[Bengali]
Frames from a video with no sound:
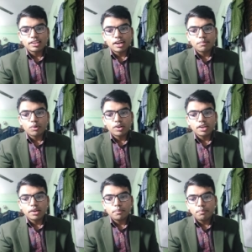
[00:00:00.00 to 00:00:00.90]
তারপরে
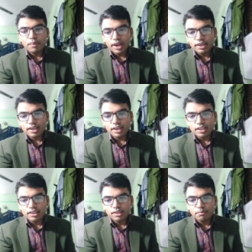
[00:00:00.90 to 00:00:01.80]
প্র্যাকটিক্যাল
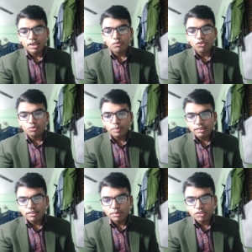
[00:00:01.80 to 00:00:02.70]
মানে ওসপি
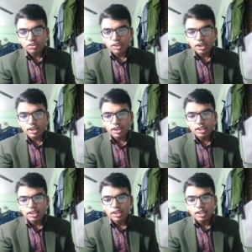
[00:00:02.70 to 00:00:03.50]
এক্সামিনেশন থাকে